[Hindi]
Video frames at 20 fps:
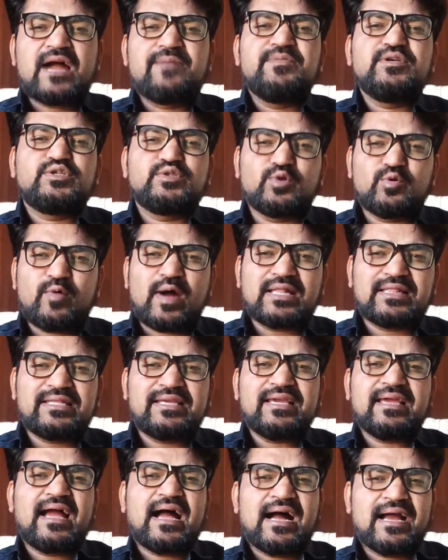अभी शुरुआत
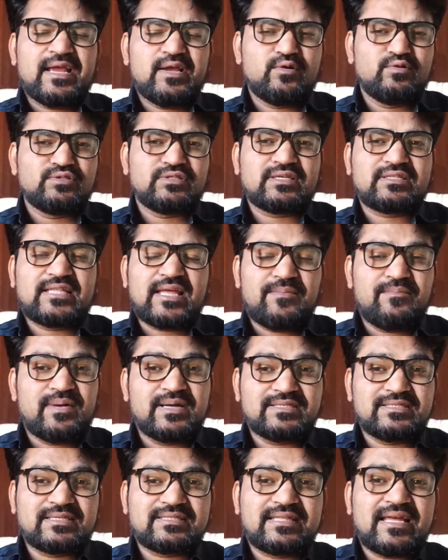ही है आगे हो सकता है
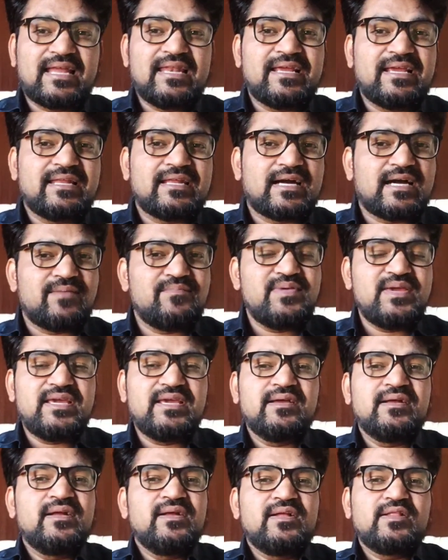बढ़ सकता है लेकिन
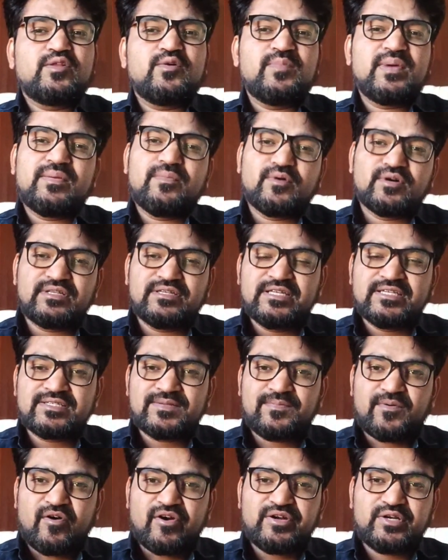अभी तो मैं बहुत
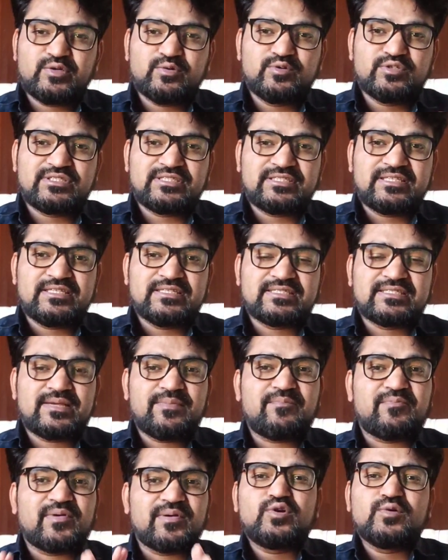डिसअपॉइंट हूँ उस चीज़
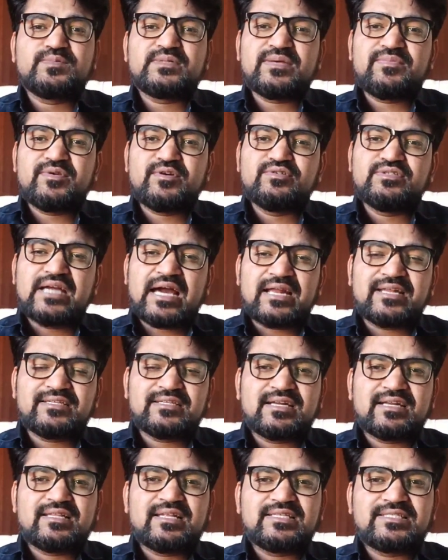से यूट्यूब से भी
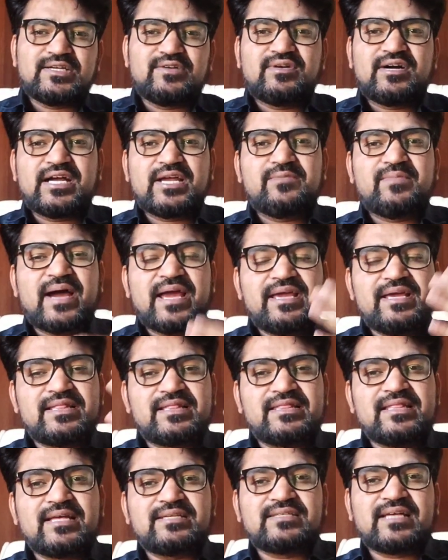गुजारिश करना चाहूँगा कि भाई
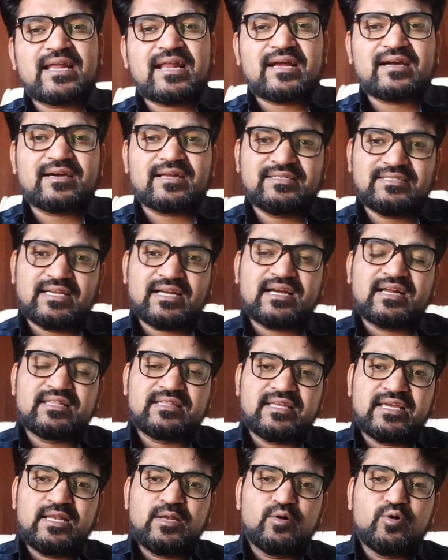इतना सारा खर्चा
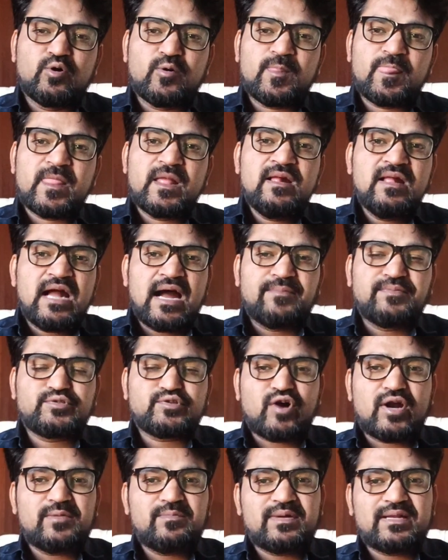करते हैं लोग अब
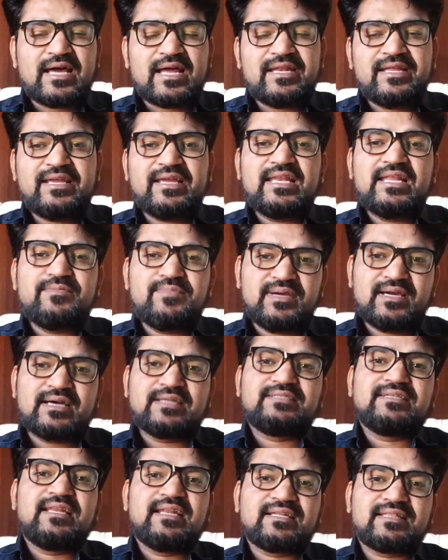शॉर्ट बनाने के लिए भी
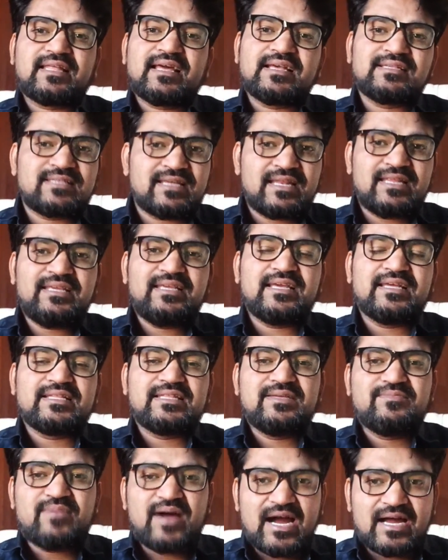खर्चा लगता है ऐसा नहीं
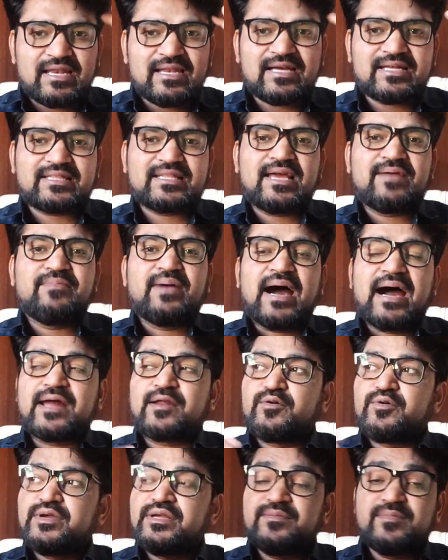है दिमाग लगता है
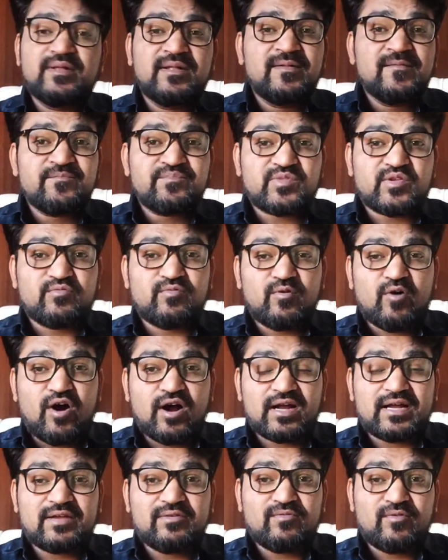बाहर कोई
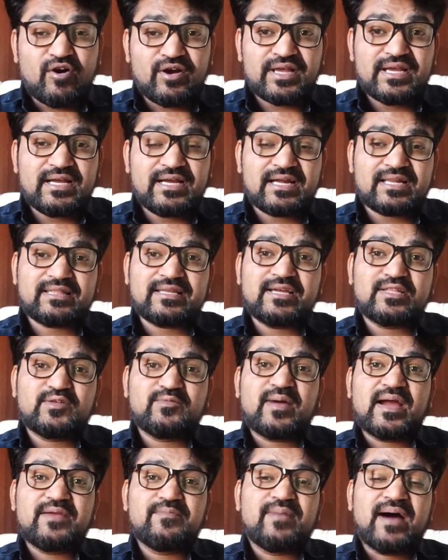व्लॉग व्लॉगिंग करता
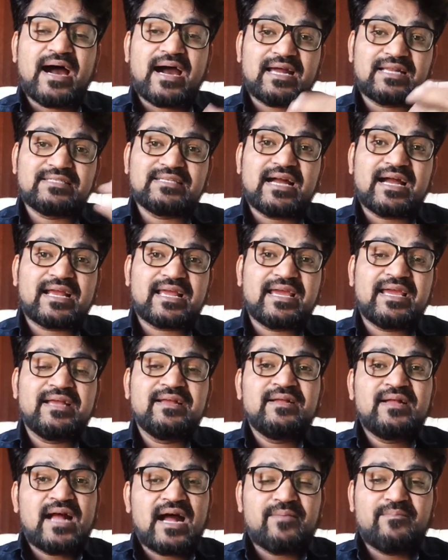है तो भाई बाहर
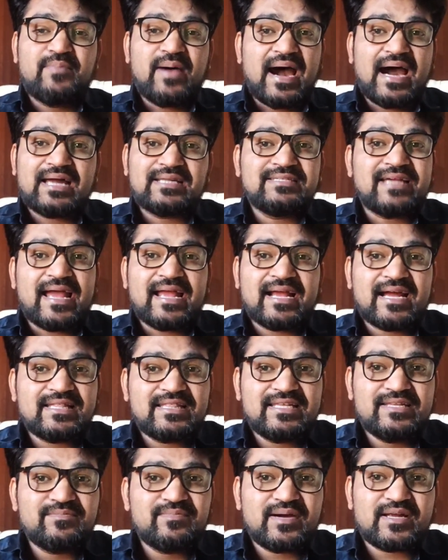जाके अब बाहर
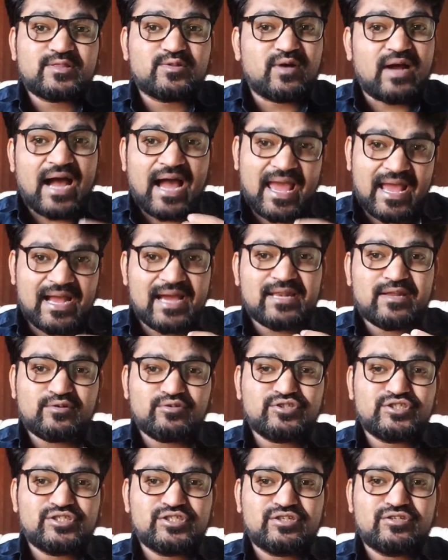जाएंगा दिन भर तो खाएंगा
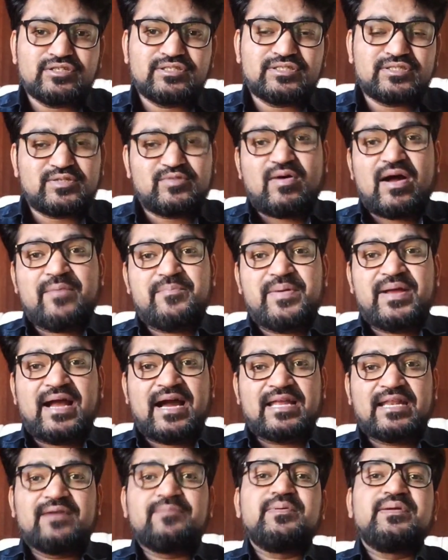ना कुछ ना कुछ तो वहाँ पर
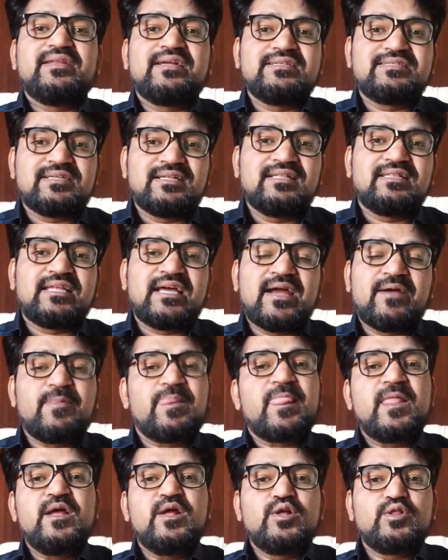खाना पीना चलता
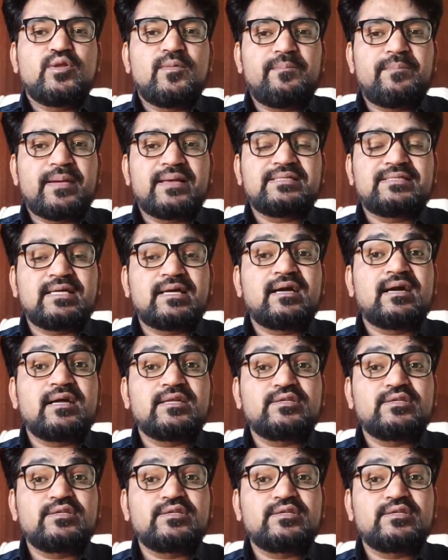है तो पैसे